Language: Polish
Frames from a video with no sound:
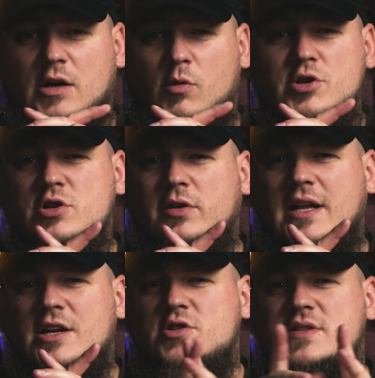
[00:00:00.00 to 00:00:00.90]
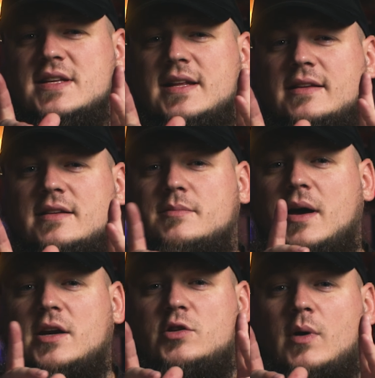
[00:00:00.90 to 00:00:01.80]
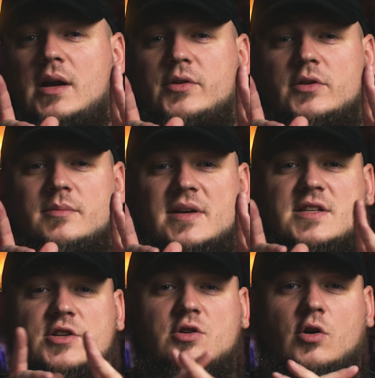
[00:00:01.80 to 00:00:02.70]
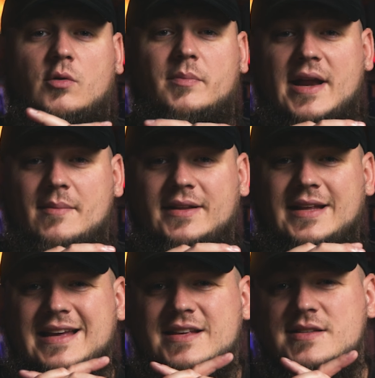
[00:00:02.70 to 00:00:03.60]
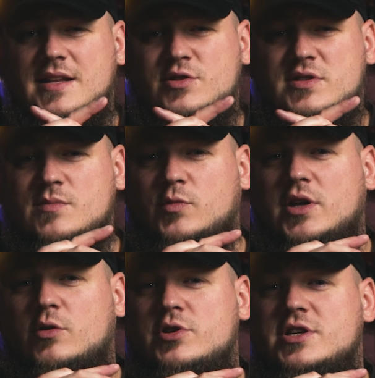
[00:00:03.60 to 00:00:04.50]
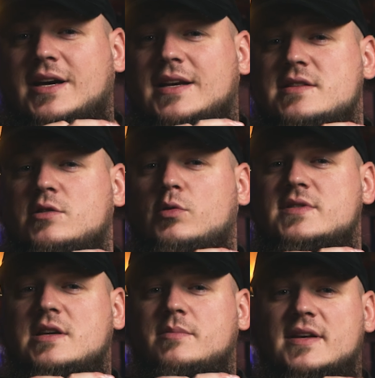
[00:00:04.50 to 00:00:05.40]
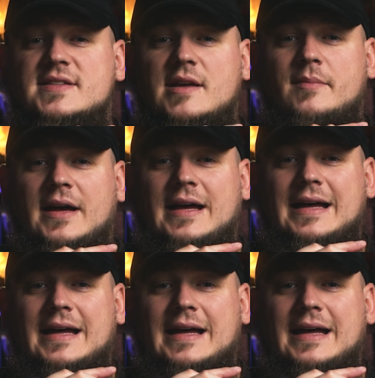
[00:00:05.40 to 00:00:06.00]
Łączy ona leżące nad Maerdualdon miasteczko Bremen z leżącym u jej ujścia krasnoludzkim miastem